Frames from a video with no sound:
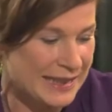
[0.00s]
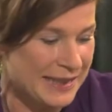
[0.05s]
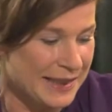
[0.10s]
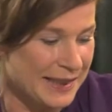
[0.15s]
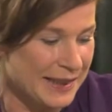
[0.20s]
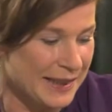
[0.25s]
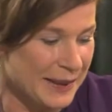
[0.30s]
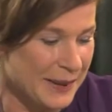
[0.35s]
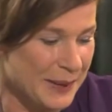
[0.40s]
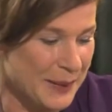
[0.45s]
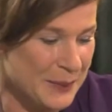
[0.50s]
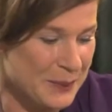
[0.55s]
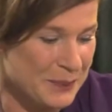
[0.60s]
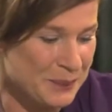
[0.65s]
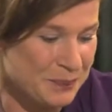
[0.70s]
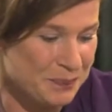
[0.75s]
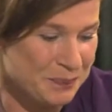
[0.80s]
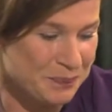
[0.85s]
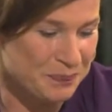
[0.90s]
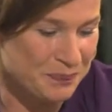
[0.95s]

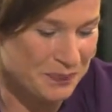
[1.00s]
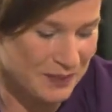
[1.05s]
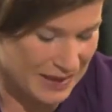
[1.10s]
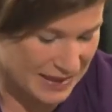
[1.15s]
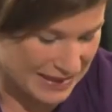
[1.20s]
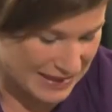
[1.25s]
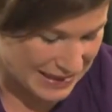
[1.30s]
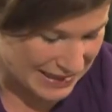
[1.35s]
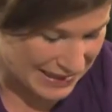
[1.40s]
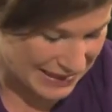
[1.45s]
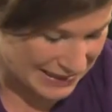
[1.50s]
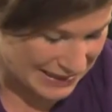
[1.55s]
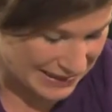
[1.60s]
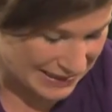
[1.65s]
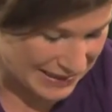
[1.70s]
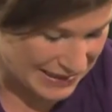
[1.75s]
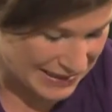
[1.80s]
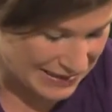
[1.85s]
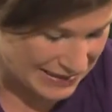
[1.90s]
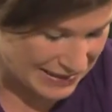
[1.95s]
ähm, dann
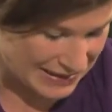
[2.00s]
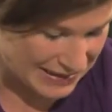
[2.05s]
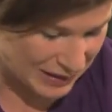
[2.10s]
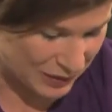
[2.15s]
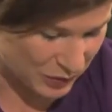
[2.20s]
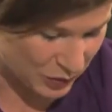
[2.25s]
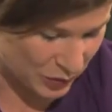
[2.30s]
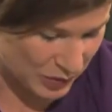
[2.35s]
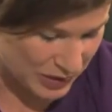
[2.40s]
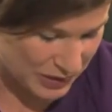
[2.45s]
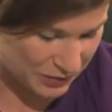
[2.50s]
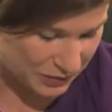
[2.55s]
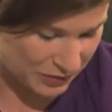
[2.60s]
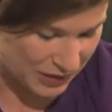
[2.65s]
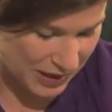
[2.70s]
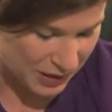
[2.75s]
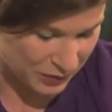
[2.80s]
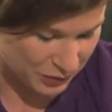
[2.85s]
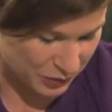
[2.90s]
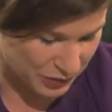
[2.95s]
ist es natürlich
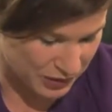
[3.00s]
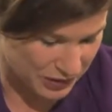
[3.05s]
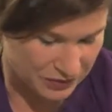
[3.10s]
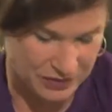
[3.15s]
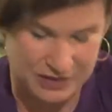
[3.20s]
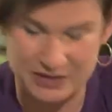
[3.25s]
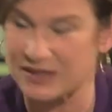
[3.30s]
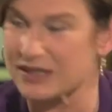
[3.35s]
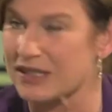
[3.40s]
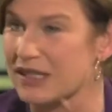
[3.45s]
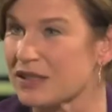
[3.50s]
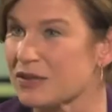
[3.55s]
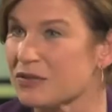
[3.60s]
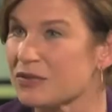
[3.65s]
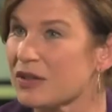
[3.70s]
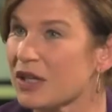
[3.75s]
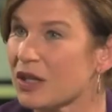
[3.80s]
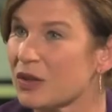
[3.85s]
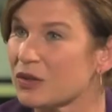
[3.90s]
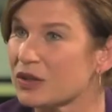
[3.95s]
fragwürdig, wenn sich eine
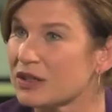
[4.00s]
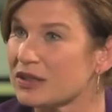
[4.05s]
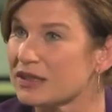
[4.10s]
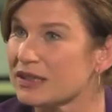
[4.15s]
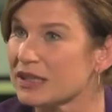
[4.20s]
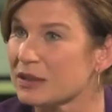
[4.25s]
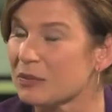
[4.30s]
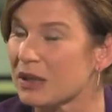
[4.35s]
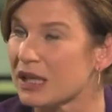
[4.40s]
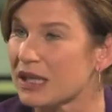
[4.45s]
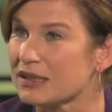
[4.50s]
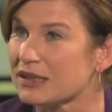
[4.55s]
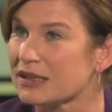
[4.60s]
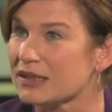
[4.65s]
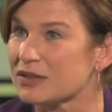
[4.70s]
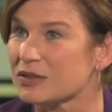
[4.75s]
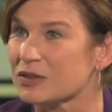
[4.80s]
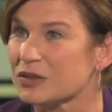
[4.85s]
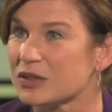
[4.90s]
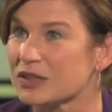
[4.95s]
Frau in dem Alter
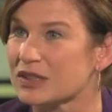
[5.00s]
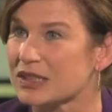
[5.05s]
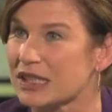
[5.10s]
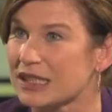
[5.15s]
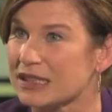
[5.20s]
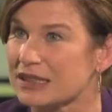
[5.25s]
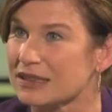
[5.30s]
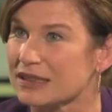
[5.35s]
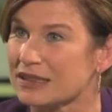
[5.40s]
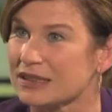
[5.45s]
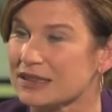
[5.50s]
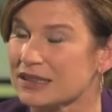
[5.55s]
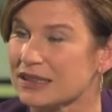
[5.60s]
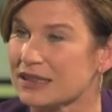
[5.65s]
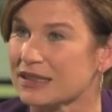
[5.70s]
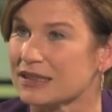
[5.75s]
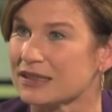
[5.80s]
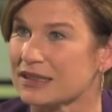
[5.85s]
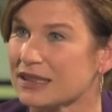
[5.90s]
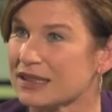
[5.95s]
sozusagen dann
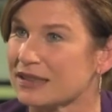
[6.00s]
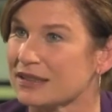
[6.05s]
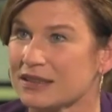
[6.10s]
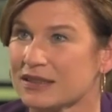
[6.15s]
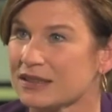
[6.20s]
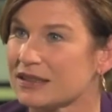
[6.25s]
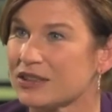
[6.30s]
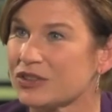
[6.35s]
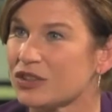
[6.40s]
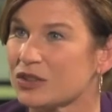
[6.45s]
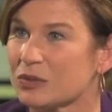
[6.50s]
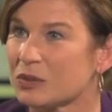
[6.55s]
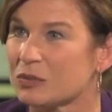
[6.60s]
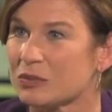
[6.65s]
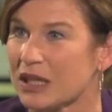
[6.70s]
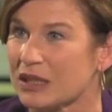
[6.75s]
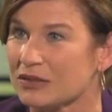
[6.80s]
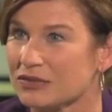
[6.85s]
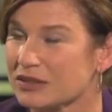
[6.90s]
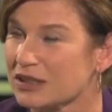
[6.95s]
ein, ein T-Shirt mit einem
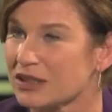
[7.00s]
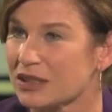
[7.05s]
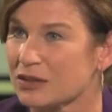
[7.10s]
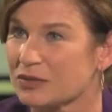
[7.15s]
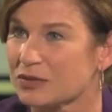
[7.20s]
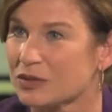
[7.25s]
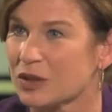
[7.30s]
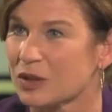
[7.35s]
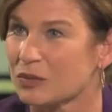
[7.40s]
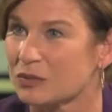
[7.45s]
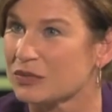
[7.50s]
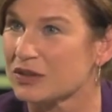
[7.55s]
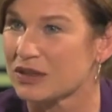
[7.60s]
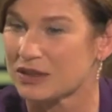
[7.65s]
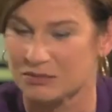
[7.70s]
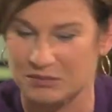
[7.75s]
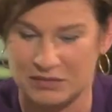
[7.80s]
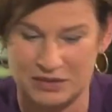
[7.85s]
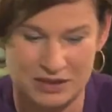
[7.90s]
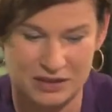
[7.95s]
Affen draufkommt. Äh,
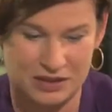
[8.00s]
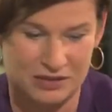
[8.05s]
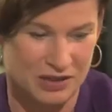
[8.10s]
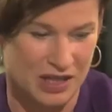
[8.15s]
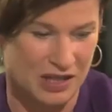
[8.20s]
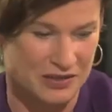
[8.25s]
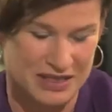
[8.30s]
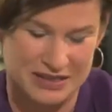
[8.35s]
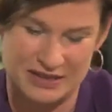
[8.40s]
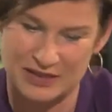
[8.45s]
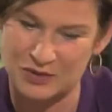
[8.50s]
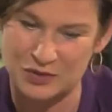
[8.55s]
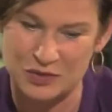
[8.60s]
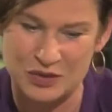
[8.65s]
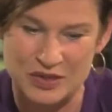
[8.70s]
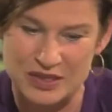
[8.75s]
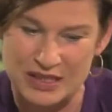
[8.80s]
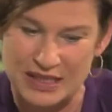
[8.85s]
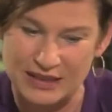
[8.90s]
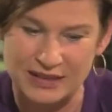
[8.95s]
das ist
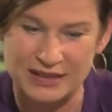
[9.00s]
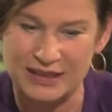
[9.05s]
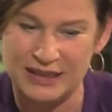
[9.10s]
sozusagen